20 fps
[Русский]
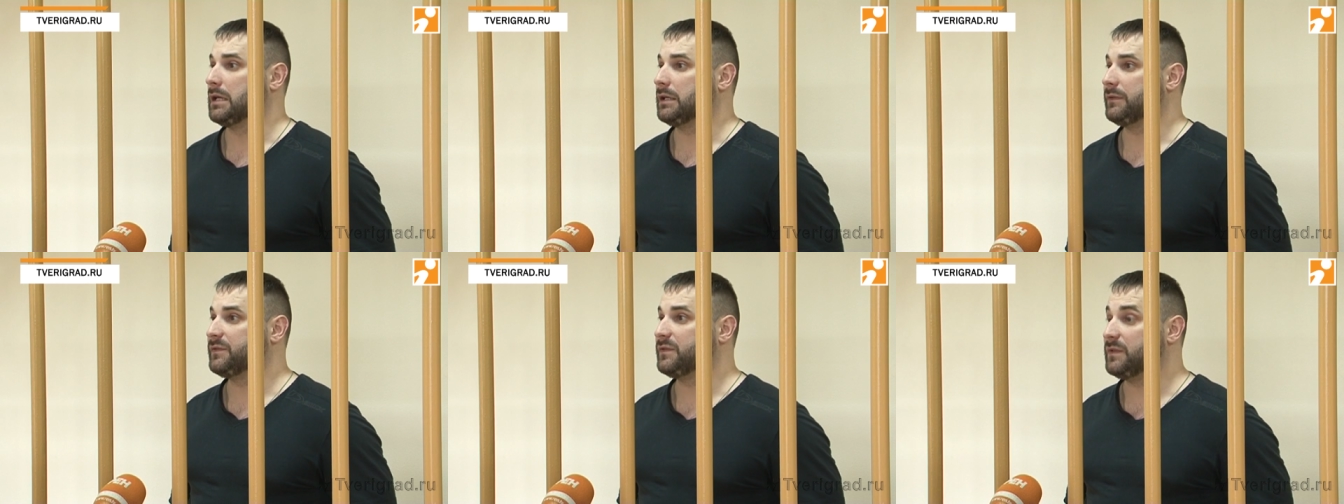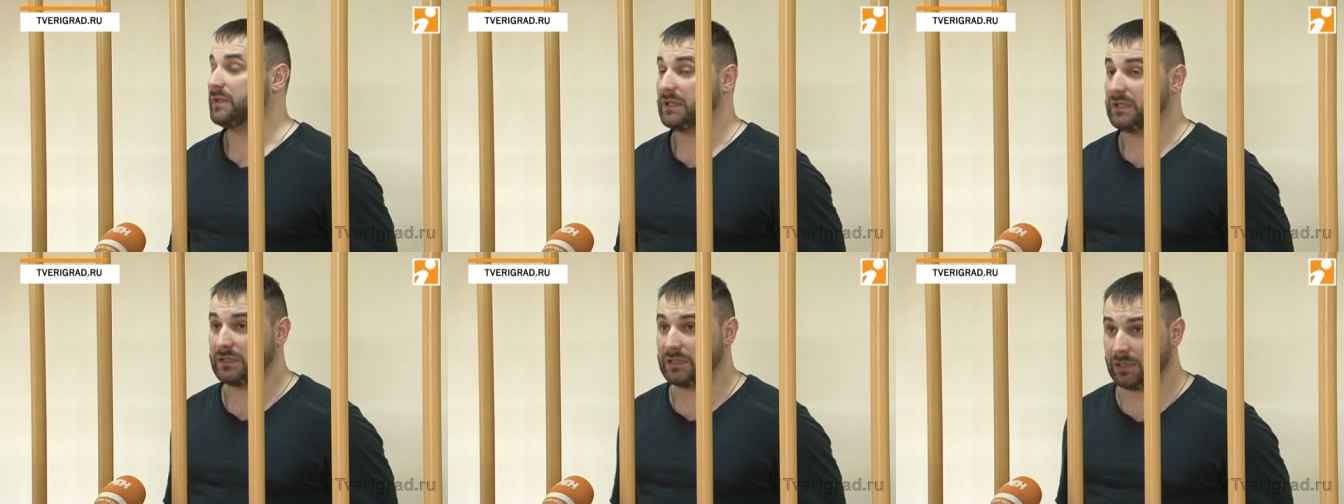в
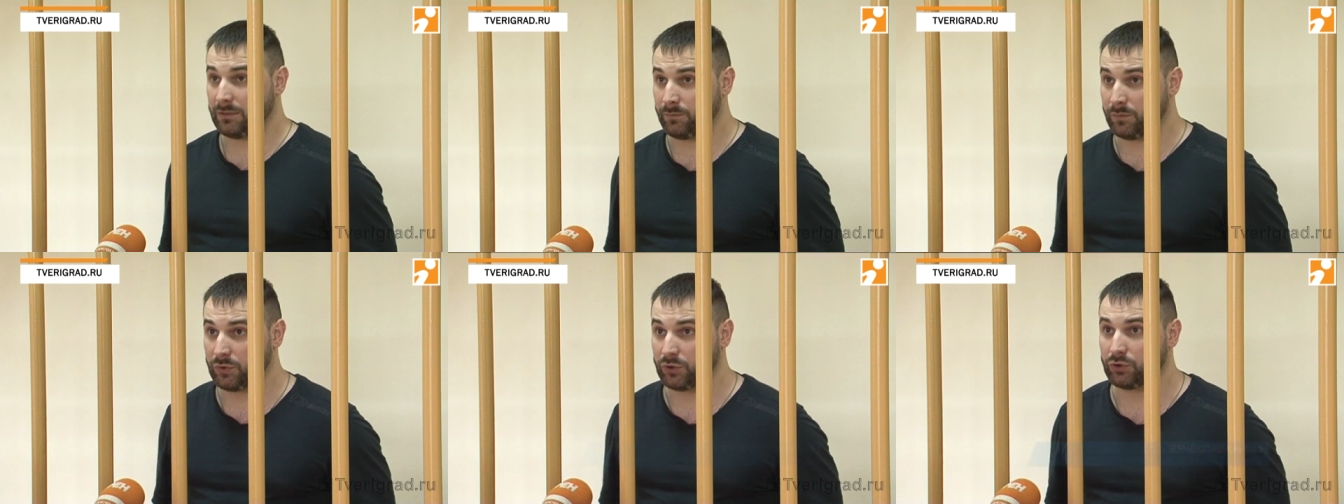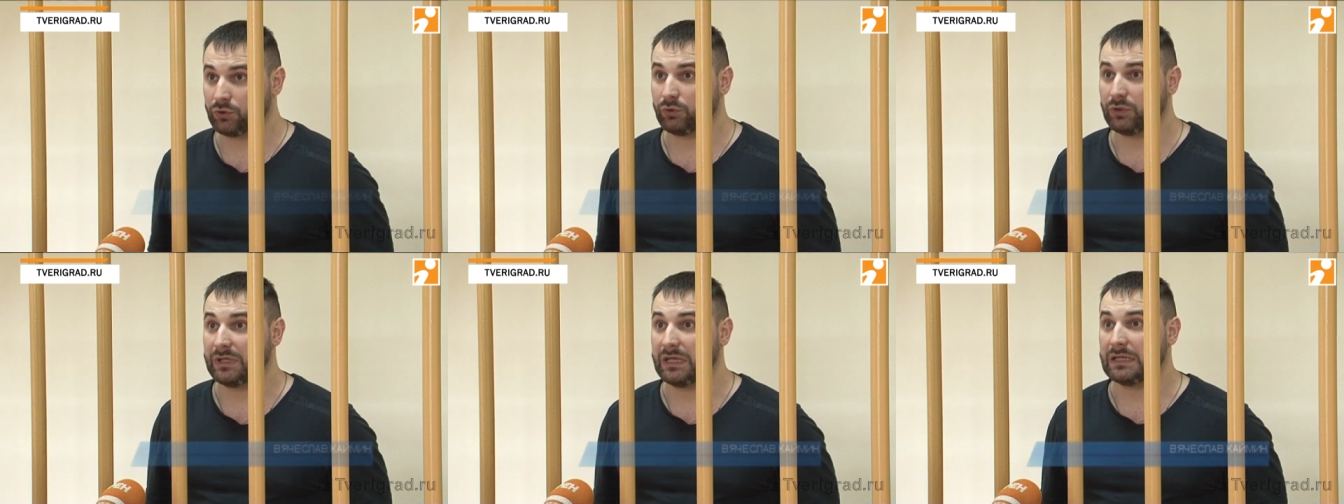связи с тем,
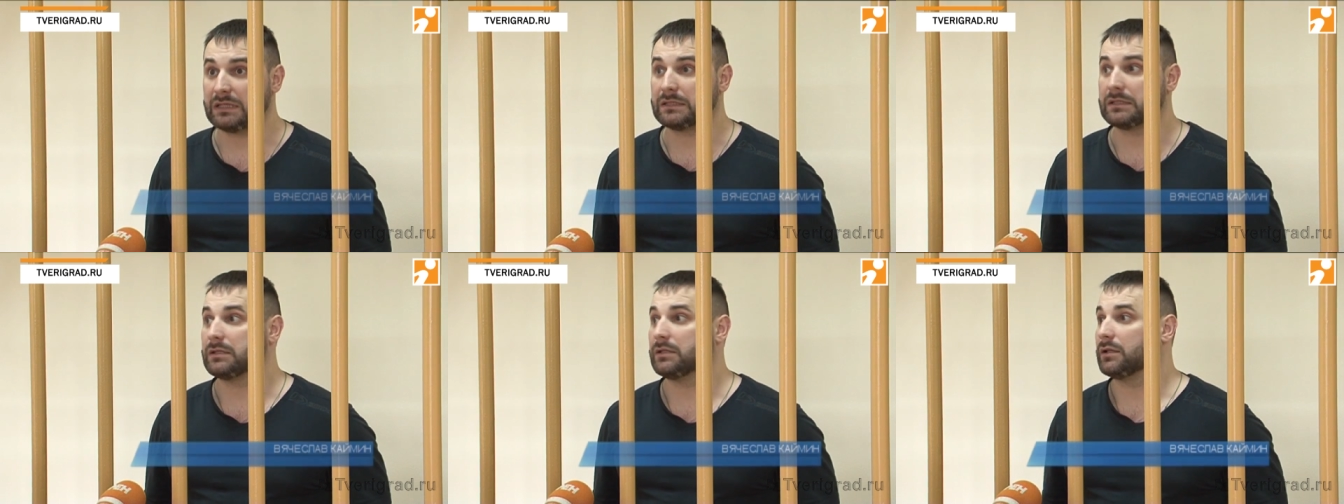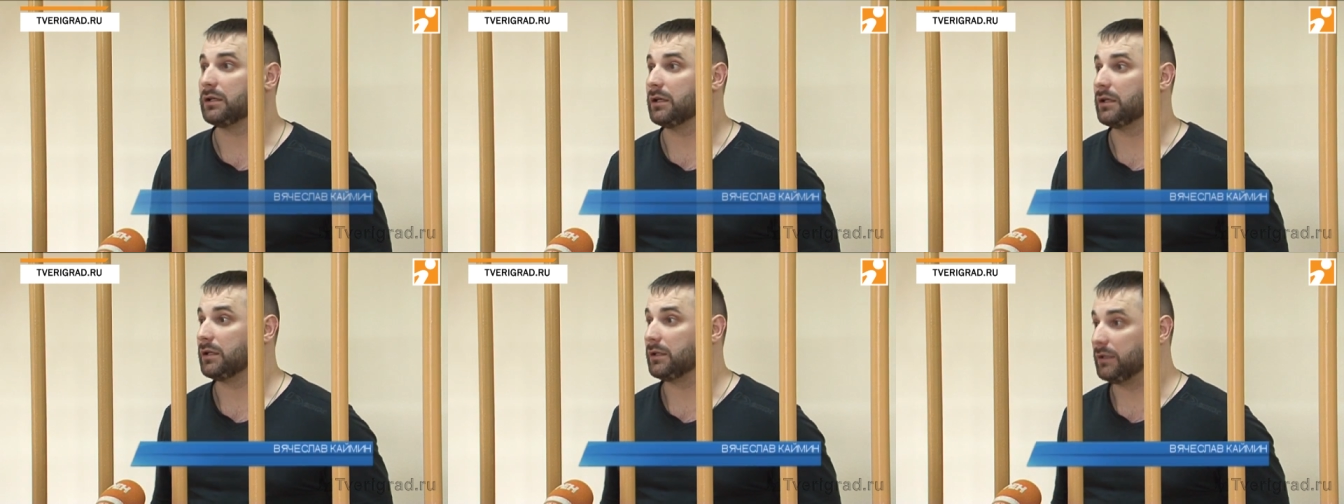что есть
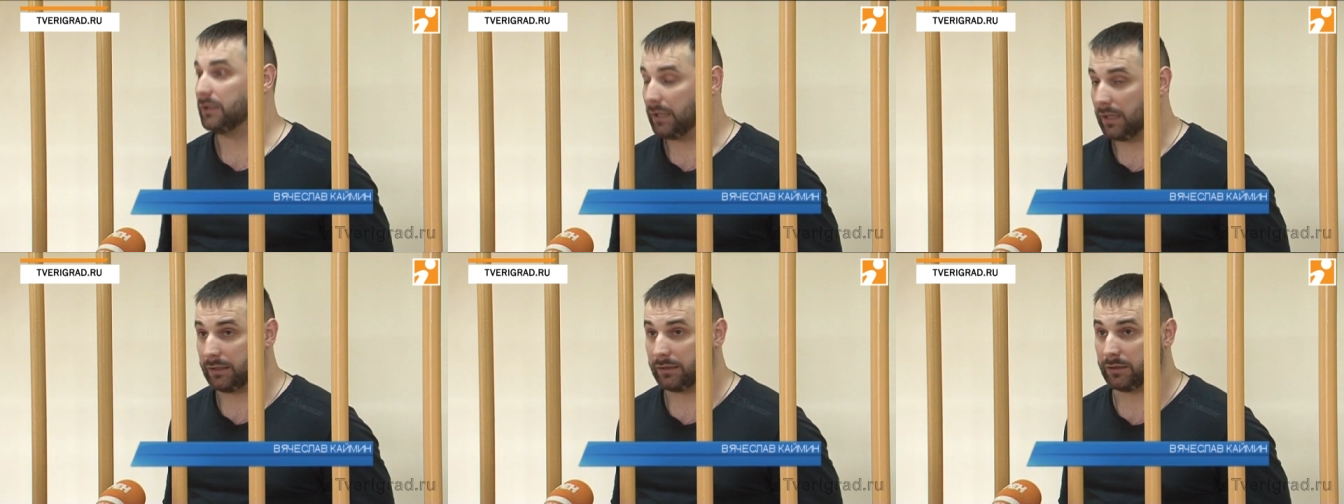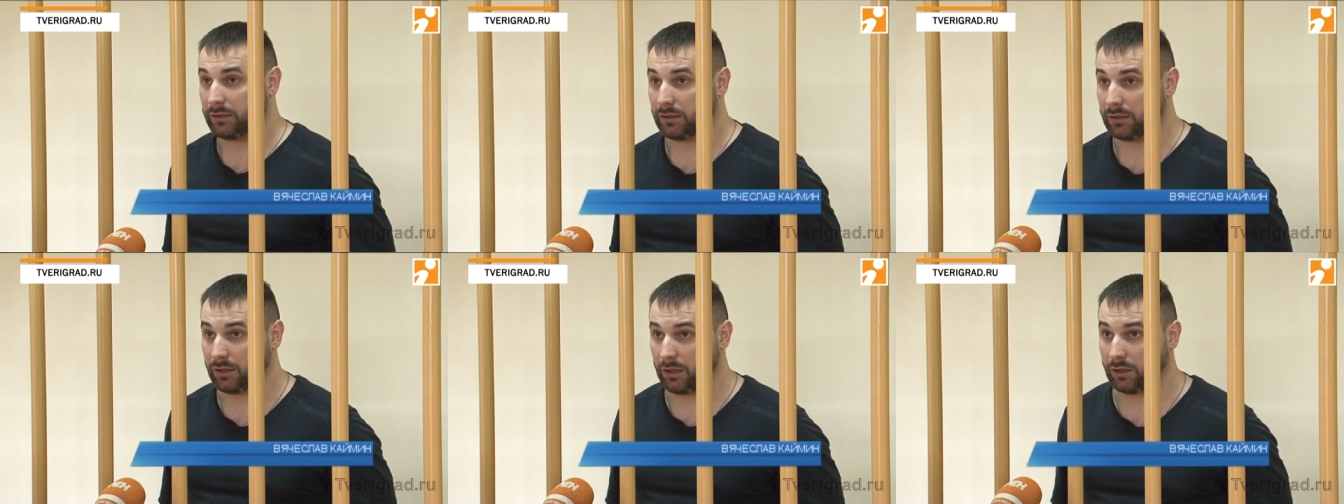а,
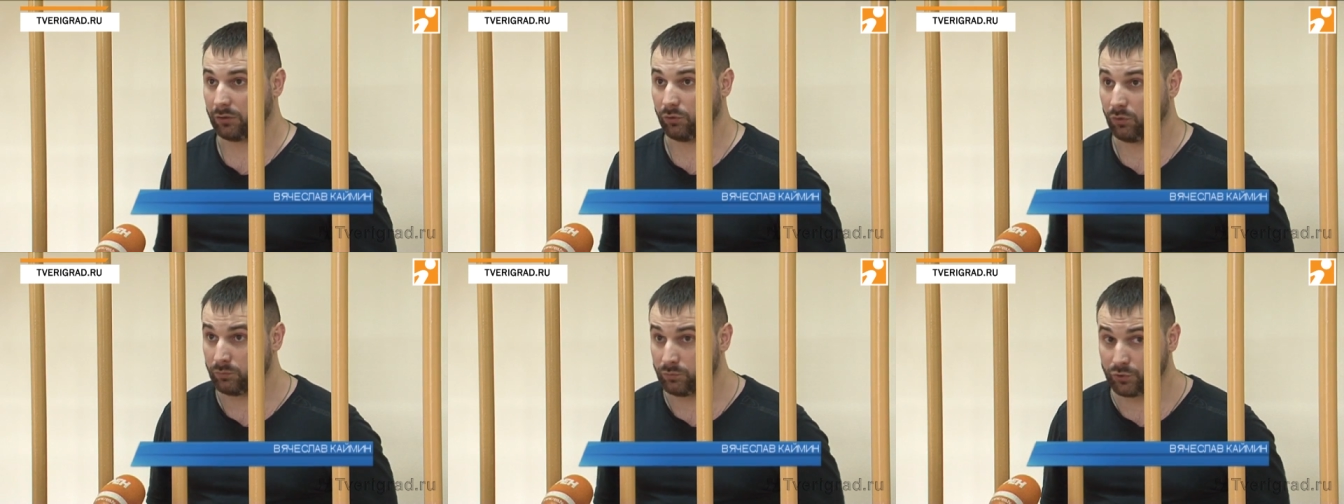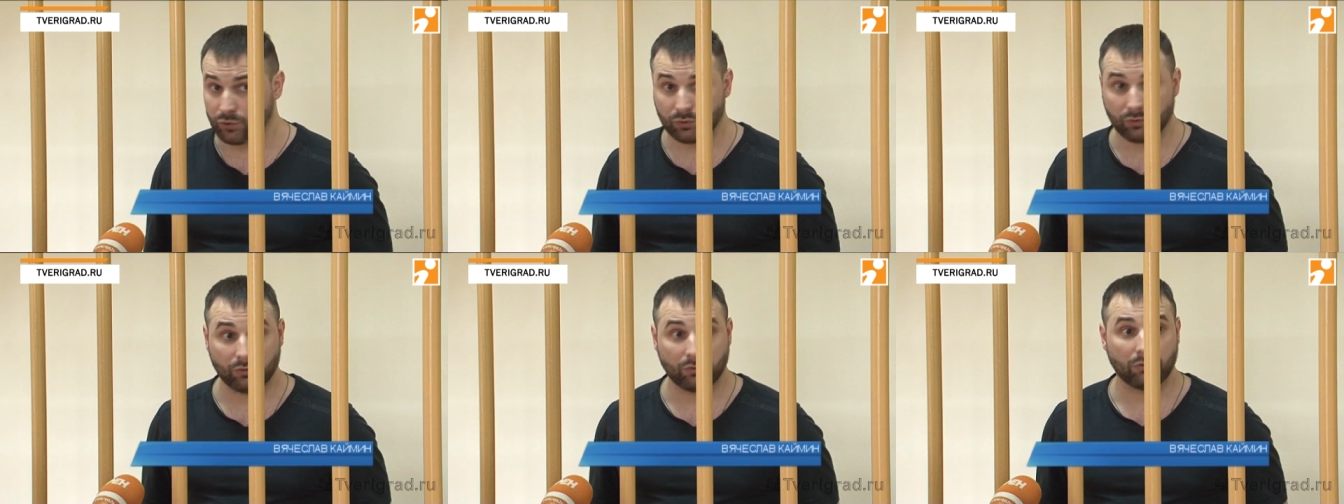данные о том,
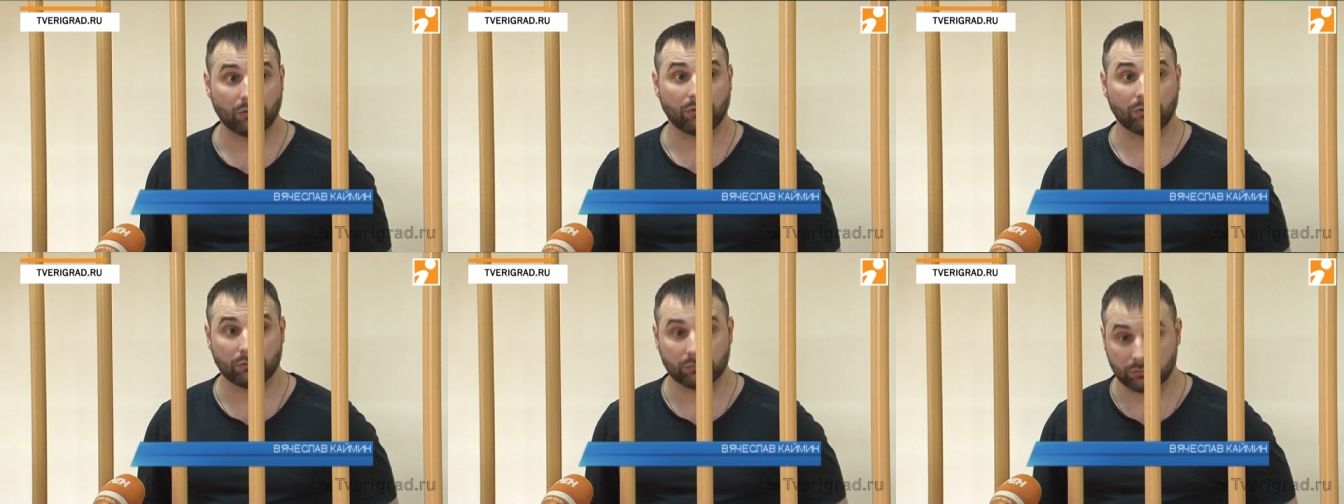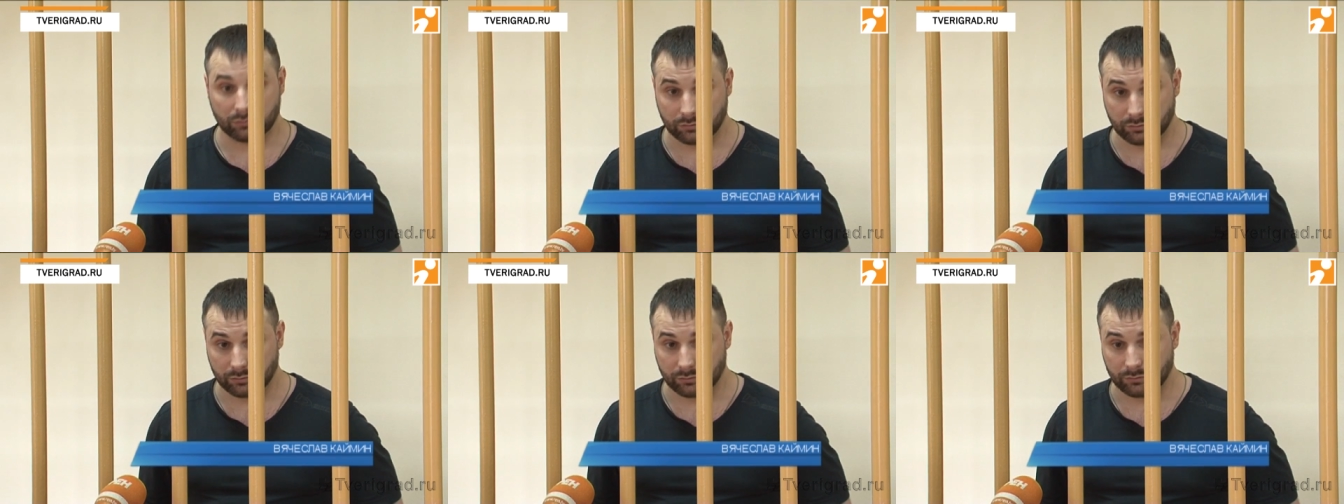что
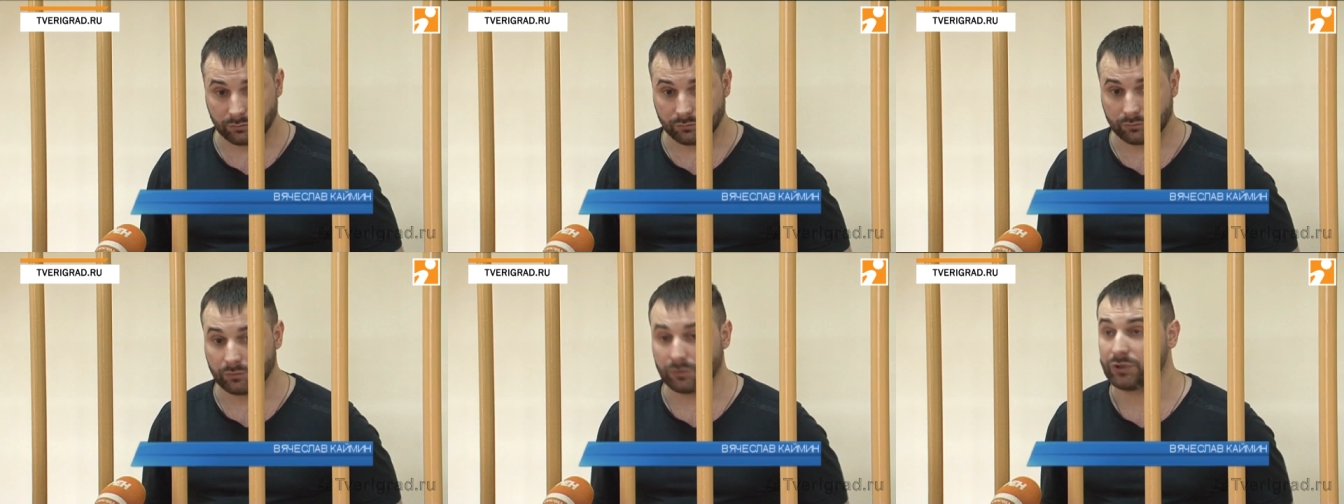э,